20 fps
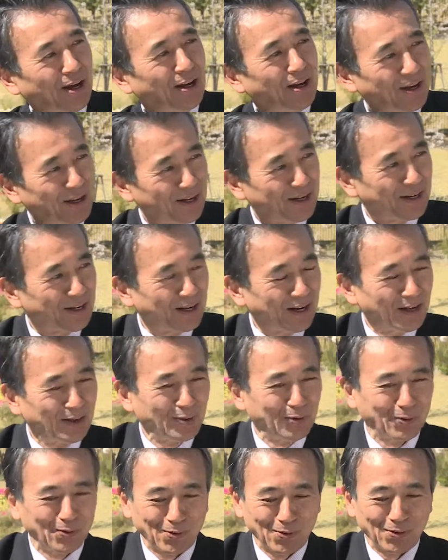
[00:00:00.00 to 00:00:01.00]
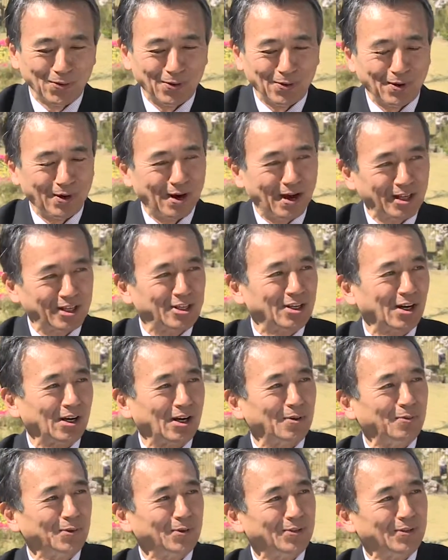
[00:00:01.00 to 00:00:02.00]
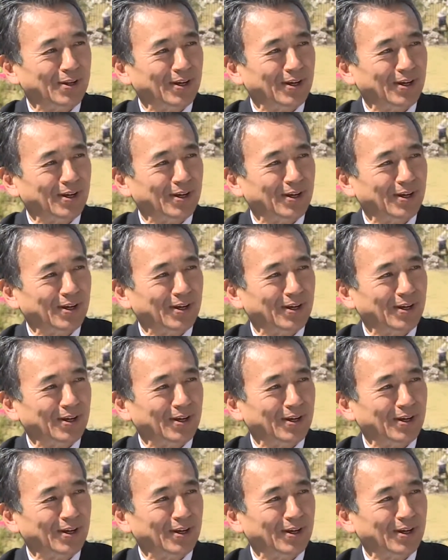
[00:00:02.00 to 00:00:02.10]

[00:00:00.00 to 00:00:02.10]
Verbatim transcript: やね、あの鉢なんかもです